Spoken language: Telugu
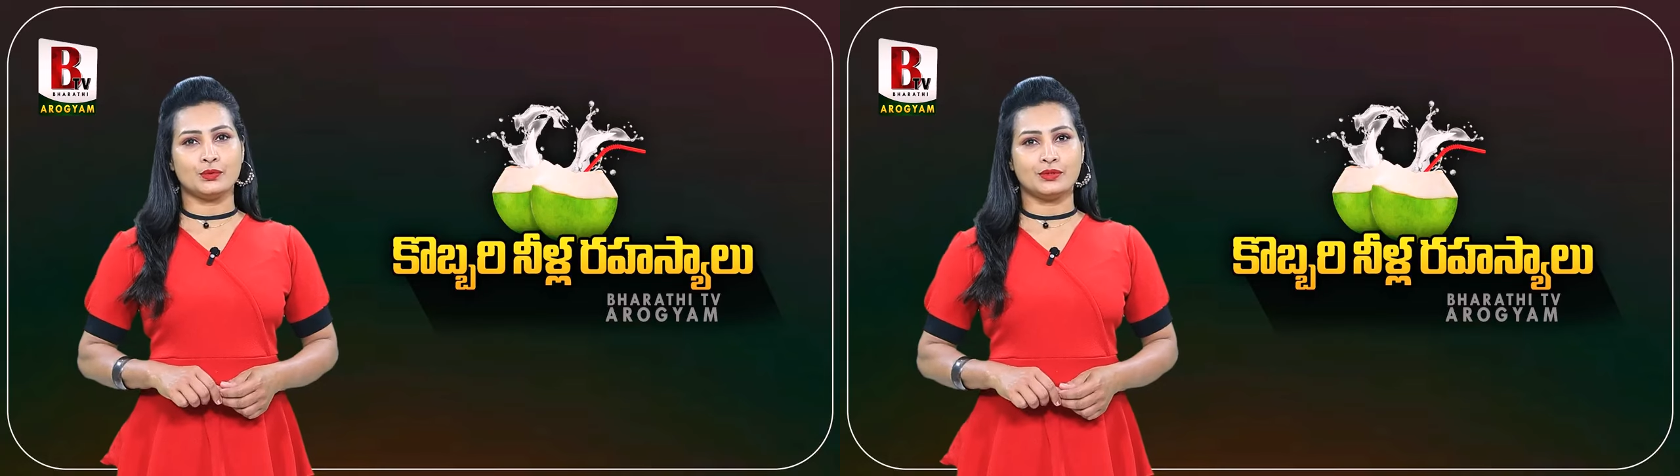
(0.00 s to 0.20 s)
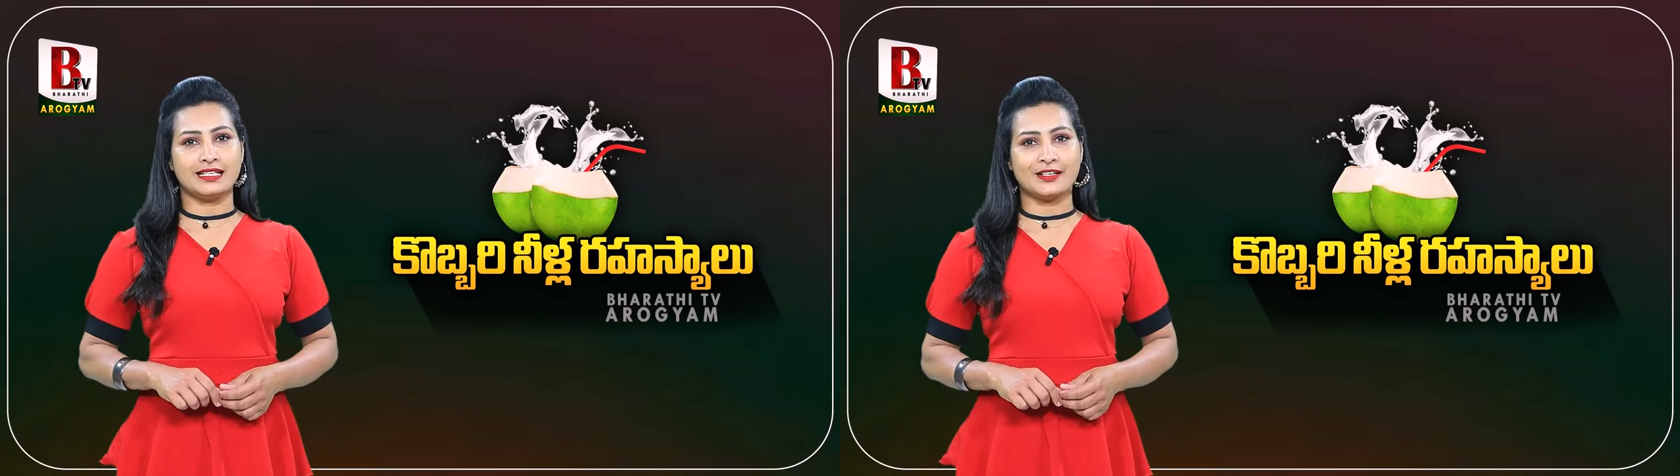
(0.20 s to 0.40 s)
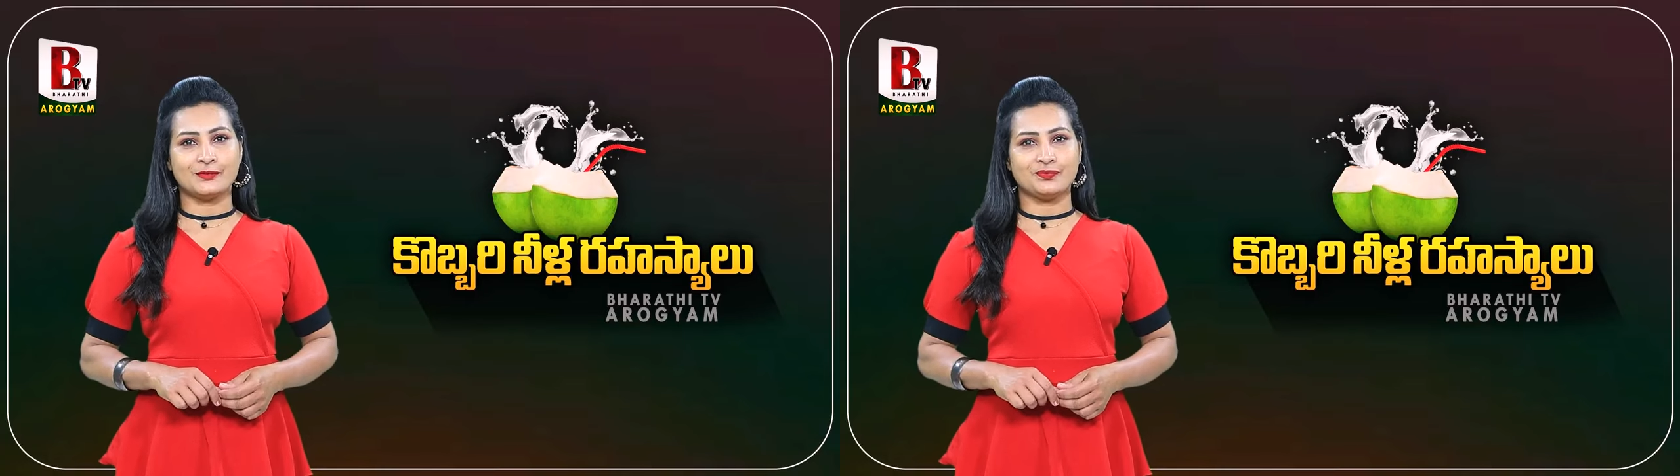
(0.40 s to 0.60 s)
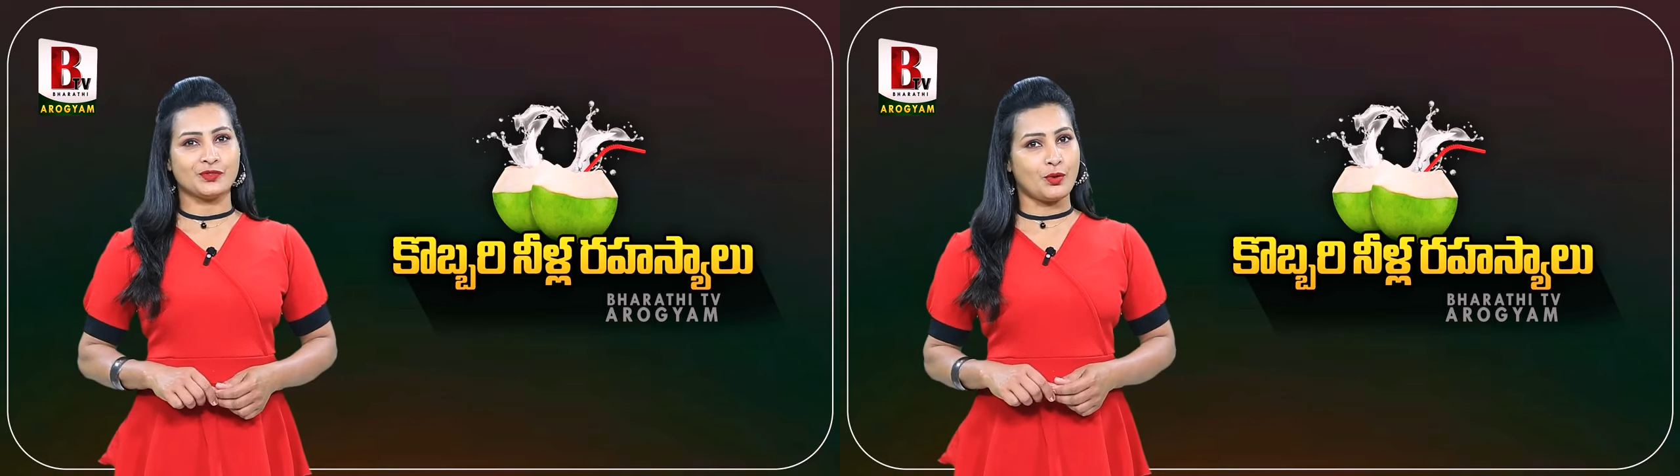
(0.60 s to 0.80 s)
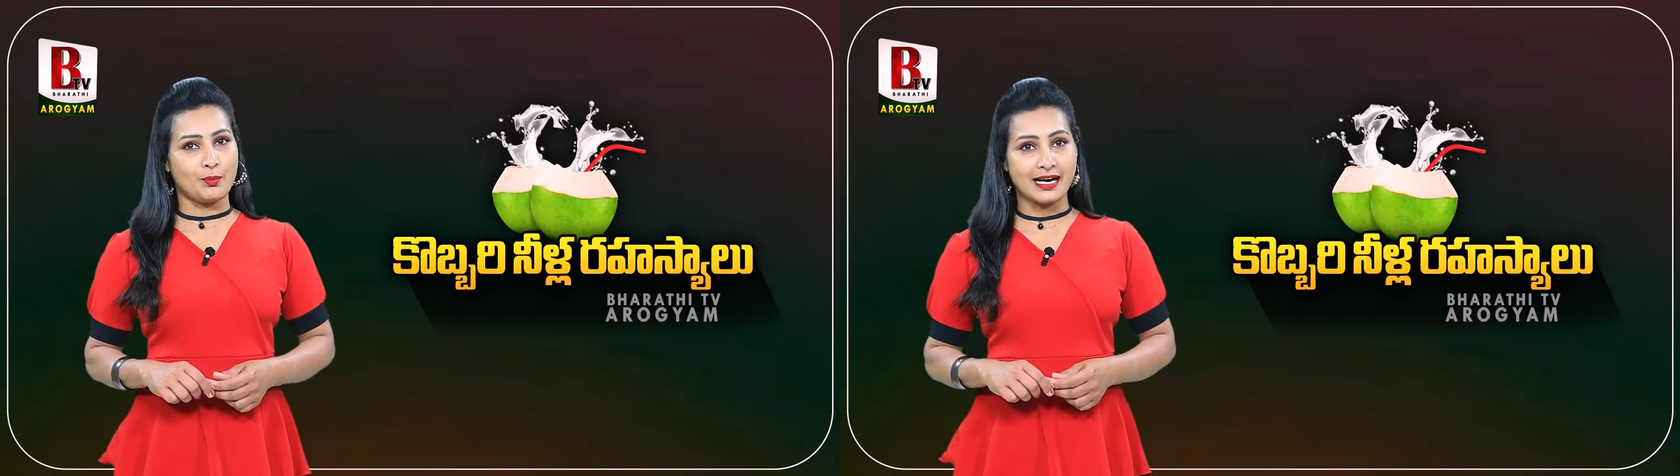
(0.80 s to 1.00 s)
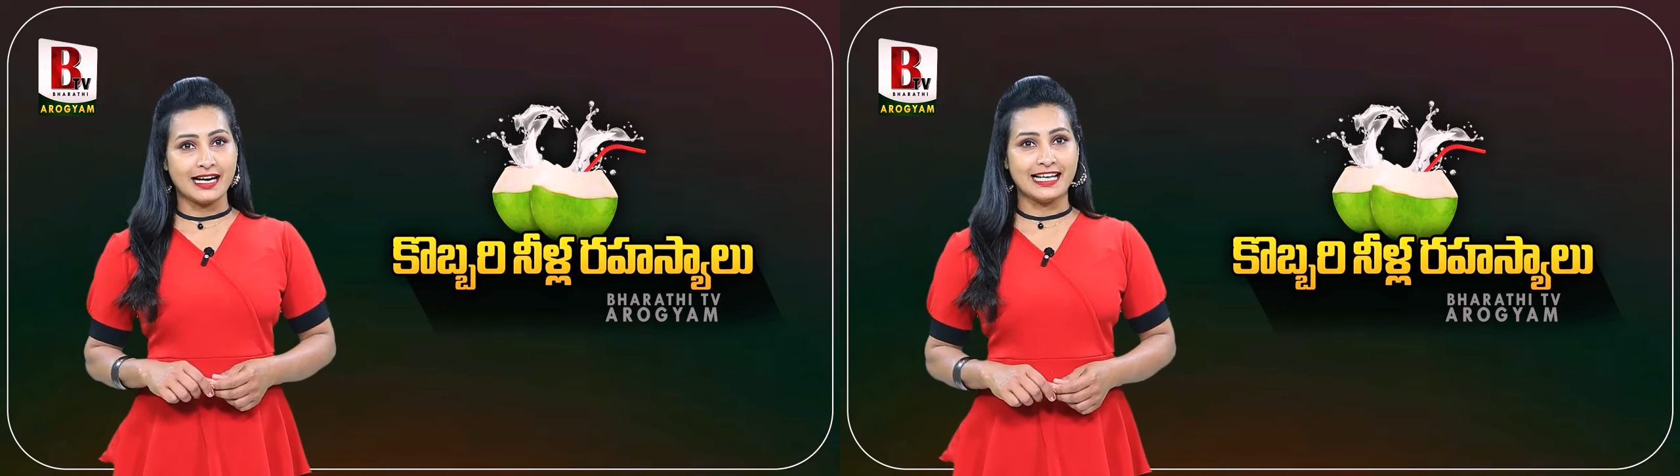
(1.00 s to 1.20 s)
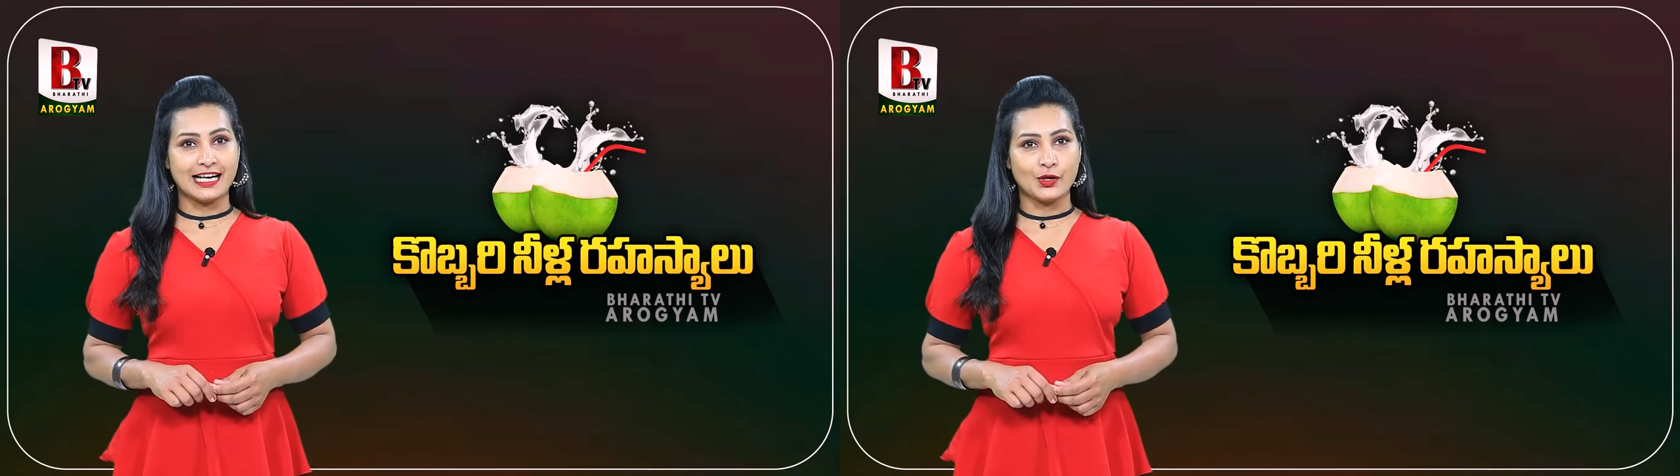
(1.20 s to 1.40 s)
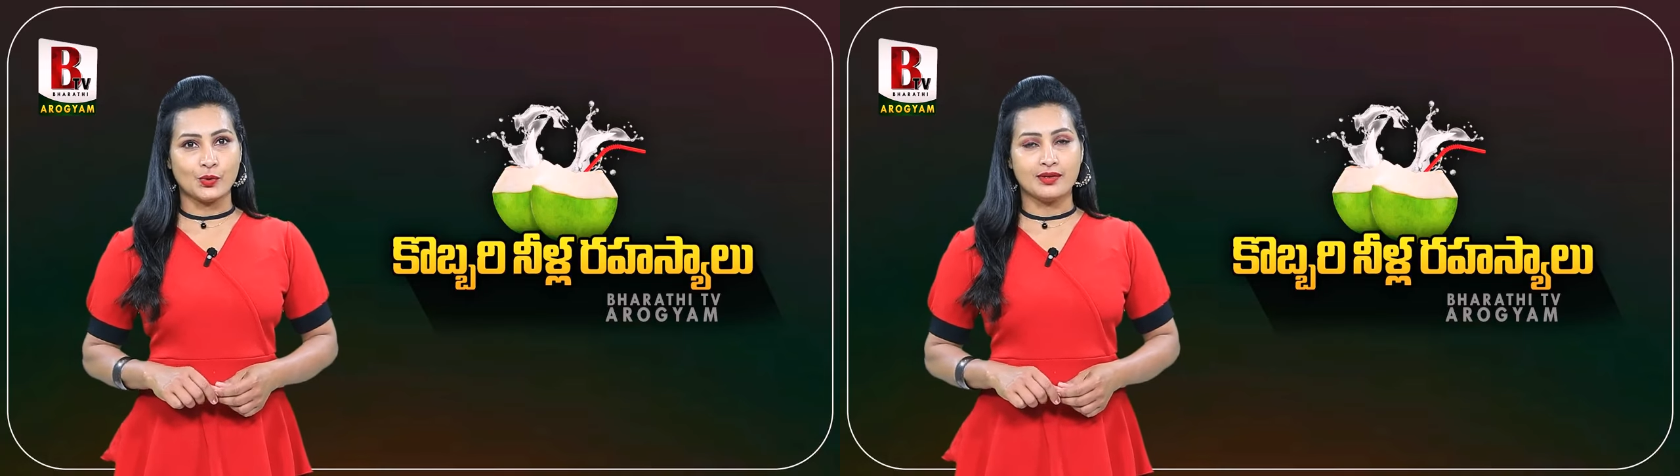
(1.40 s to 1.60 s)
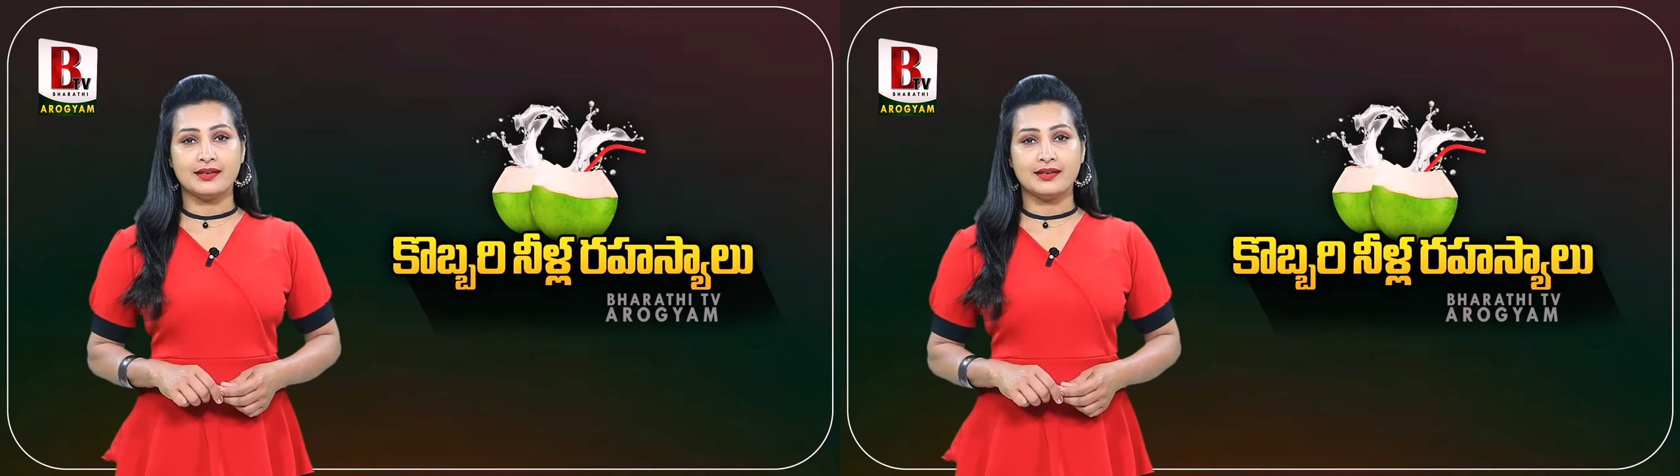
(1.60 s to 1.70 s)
ఉంటూ ఉంటారు కొబ్బరి నీళ్ళలో